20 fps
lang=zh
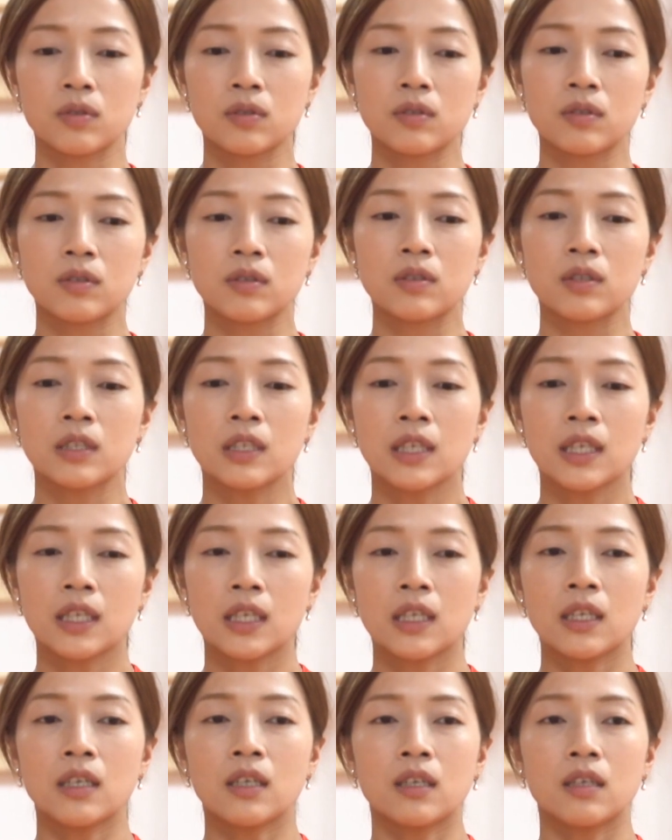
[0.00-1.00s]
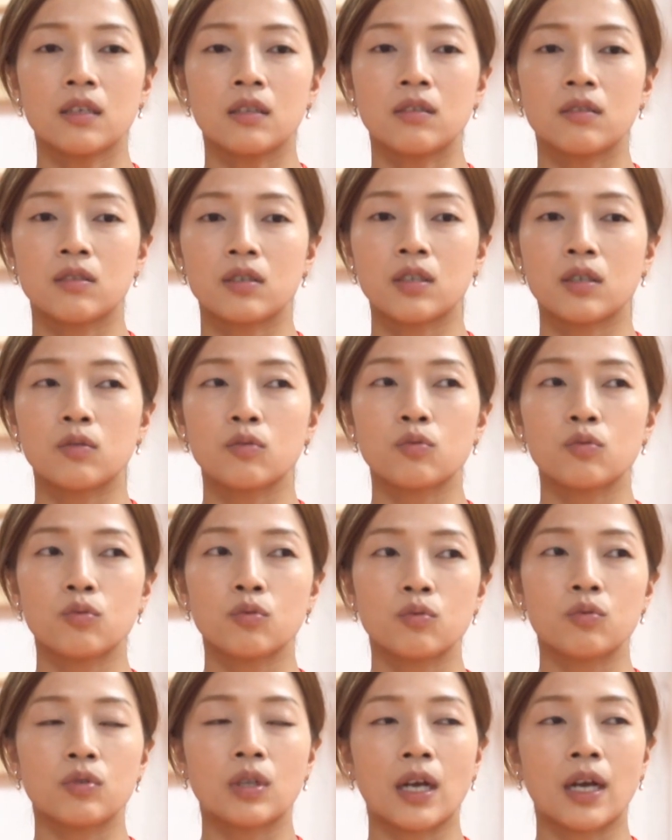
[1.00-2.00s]
是嗯，根
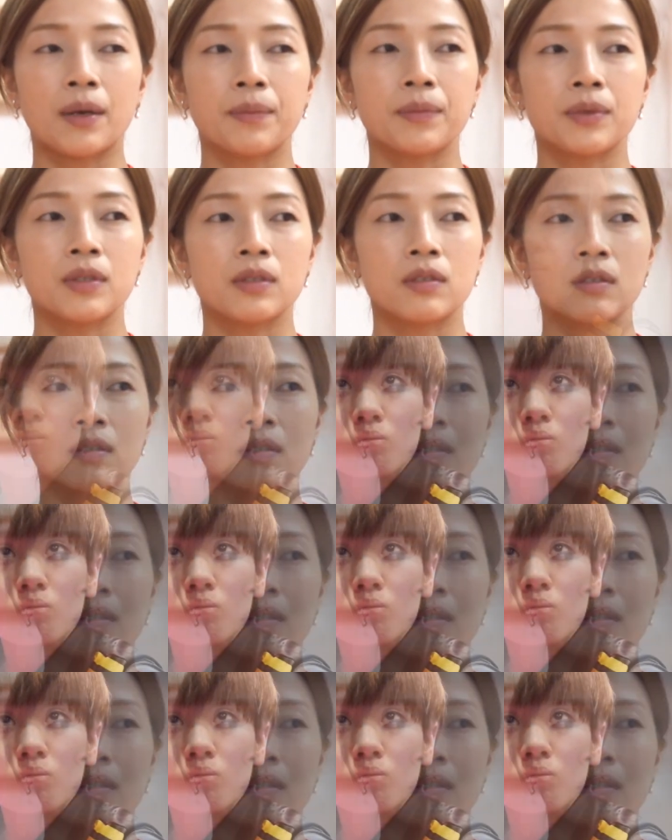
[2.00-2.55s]
据他们